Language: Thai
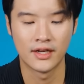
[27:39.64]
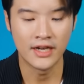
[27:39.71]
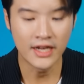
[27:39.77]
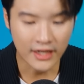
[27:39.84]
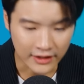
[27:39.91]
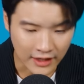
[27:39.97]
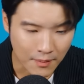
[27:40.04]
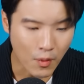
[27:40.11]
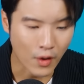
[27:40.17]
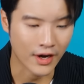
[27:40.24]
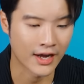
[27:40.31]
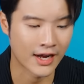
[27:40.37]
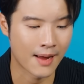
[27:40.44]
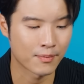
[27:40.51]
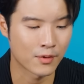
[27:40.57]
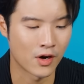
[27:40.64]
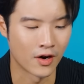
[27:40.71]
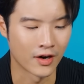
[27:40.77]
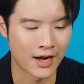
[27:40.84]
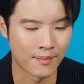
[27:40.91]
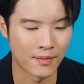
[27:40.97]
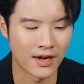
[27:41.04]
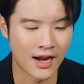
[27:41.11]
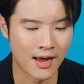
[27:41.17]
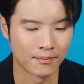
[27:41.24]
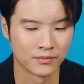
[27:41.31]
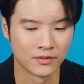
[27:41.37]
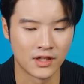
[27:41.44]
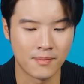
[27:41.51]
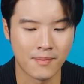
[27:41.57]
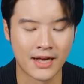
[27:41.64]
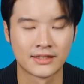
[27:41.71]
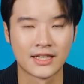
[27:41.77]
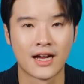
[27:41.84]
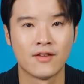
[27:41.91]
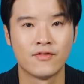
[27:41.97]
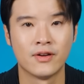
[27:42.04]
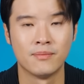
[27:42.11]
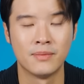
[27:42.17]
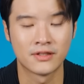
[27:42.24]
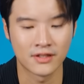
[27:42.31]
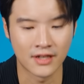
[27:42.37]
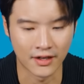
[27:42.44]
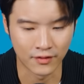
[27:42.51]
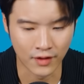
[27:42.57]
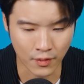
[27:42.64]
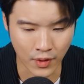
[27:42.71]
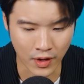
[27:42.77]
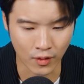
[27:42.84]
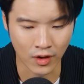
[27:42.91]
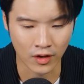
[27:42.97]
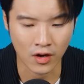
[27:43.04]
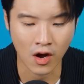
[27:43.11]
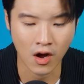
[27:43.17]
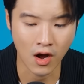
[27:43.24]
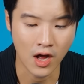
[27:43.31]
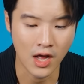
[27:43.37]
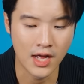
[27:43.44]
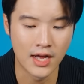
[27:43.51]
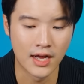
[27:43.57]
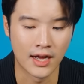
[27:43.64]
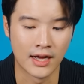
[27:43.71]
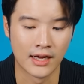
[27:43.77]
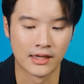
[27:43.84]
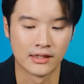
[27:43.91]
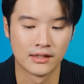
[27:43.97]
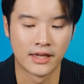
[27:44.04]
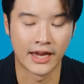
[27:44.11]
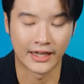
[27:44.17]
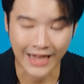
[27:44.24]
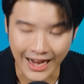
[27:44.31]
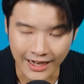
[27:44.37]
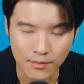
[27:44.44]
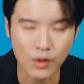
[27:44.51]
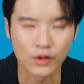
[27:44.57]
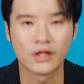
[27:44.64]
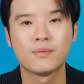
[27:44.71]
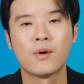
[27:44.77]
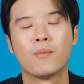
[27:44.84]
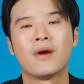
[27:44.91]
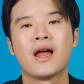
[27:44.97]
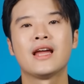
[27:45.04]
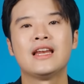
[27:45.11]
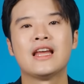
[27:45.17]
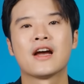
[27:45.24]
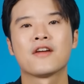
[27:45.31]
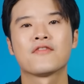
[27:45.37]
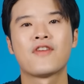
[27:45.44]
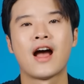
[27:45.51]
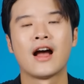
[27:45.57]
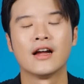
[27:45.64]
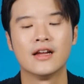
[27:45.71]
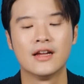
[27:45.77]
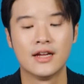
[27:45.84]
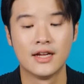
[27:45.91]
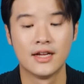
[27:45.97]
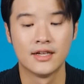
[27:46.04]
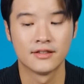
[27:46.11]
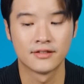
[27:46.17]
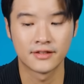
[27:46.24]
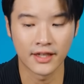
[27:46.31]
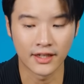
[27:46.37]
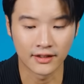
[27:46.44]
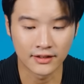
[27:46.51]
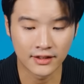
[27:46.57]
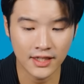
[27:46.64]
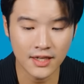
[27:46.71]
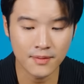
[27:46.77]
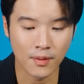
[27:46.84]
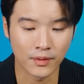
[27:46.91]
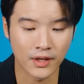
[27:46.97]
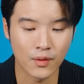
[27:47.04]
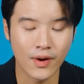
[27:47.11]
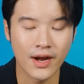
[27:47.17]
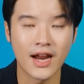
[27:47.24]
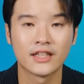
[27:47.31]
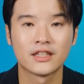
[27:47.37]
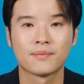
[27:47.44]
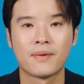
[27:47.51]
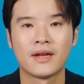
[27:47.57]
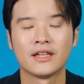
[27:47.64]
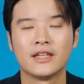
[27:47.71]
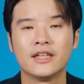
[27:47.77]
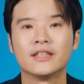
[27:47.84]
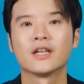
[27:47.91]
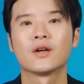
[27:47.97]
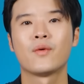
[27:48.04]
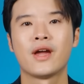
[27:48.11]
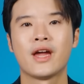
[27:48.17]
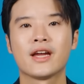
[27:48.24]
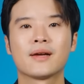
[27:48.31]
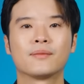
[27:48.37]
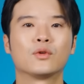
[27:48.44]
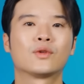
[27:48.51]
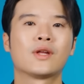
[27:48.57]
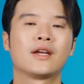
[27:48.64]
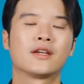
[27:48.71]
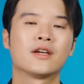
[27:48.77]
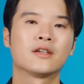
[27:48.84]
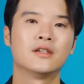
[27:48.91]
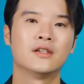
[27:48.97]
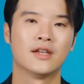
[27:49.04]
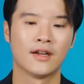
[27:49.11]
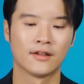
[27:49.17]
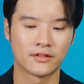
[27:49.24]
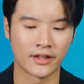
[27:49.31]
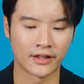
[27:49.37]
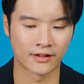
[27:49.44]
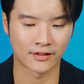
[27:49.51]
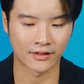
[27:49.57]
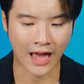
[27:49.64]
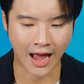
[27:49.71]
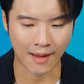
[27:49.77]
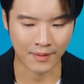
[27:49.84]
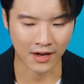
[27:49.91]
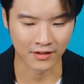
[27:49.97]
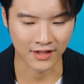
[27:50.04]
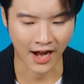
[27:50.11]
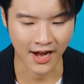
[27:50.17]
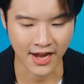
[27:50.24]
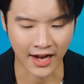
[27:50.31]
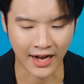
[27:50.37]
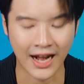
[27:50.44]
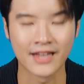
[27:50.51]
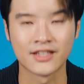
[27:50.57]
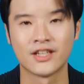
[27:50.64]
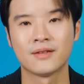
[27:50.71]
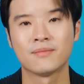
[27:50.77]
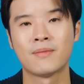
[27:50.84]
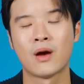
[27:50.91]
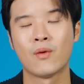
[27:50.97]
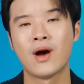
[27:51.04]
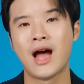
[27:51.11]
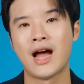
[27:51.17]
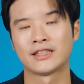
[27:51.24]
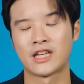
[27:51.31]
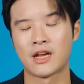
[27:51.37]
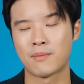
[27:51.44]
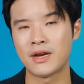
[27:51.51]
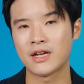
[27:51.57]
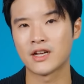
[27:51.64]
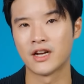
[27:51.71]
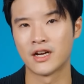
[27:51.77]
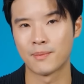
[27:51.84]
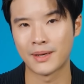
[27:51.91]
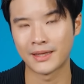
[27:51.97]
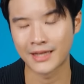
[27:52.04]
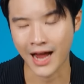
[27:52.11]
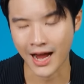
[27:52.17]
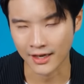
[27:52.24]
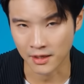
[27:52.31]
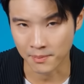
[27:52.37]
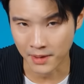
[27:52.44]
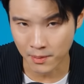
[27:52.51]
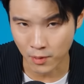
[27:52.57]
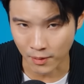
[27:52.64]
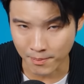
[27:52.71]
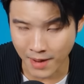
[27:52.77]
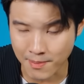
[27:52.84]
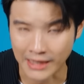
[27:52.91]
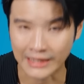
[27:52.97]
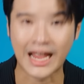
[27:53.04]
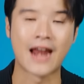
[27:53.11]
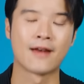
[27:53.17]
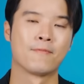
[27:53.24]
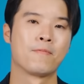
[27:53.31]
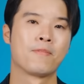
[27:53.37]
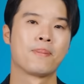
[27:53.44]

นี่คือทั้งหมดนะครับของคำแนะนำที่มาจาก Harvard Business Review แล้วก็เหตุการณ์ทั้งหมดที่ผมไล่เรียงให้ฟังสิ่งที่ผมคิดว่าน่าจะเป็น Key Takeaway ให้กับทุกท่านก็คือเราติดตามข่าวสารอย่างใกล้ชิดแม้ว่าอาจจะยังไม่ได้เกิดในประเทศไทยหรือบริบทไม่เหมือนกัน